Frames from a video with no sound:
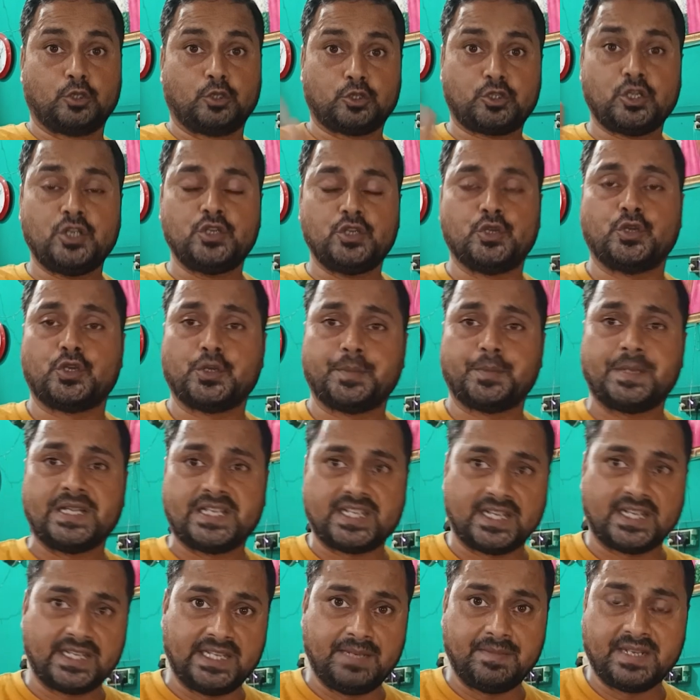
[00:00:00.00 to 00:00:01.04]
दोस्तों YouTube की
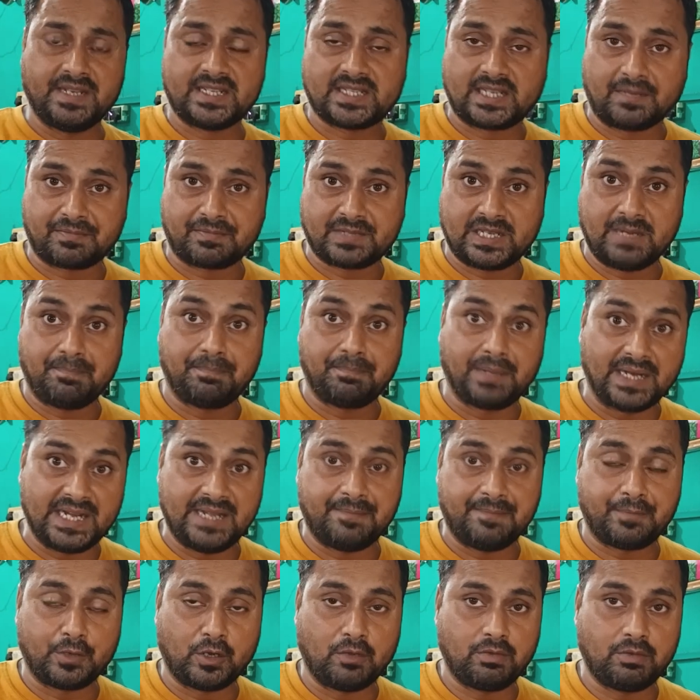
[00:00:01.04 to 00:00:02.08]
जर्नी में सबसे
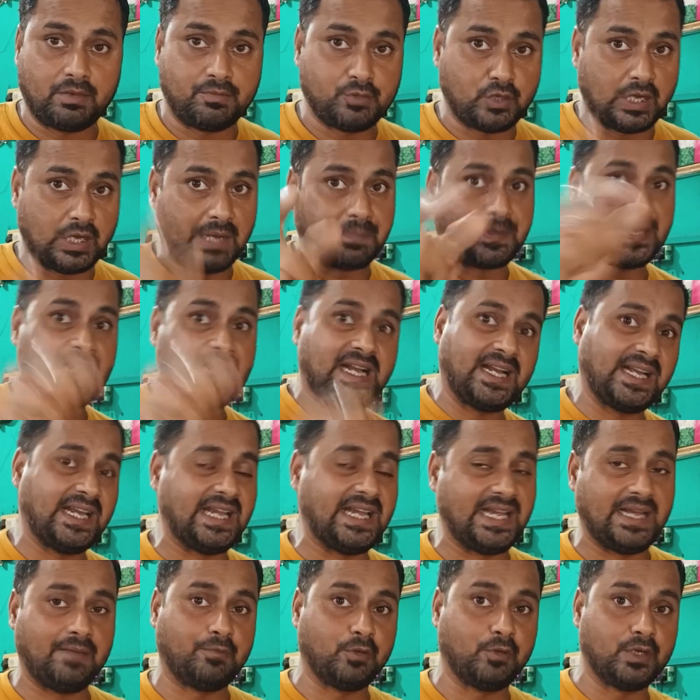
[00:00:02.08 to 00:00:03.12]
बड़ी प्रॉब्लम जो आपके
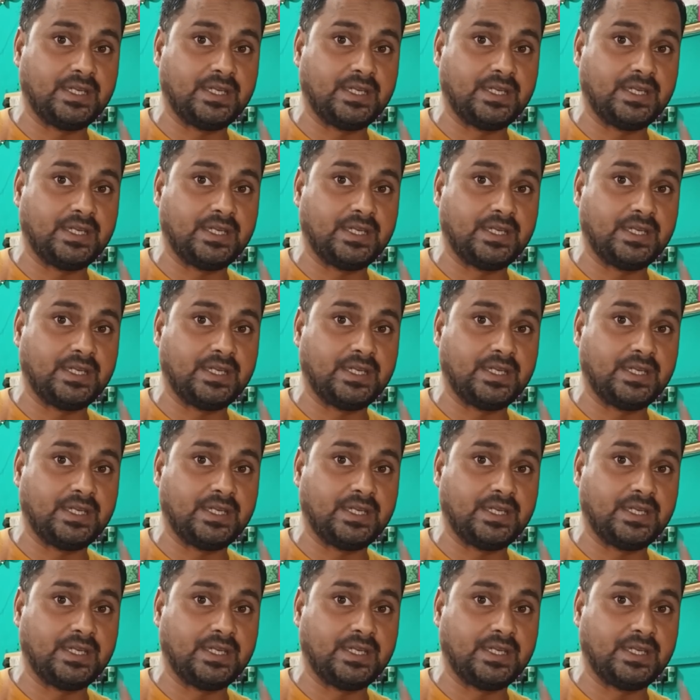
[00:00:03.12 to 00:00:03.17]
आगे है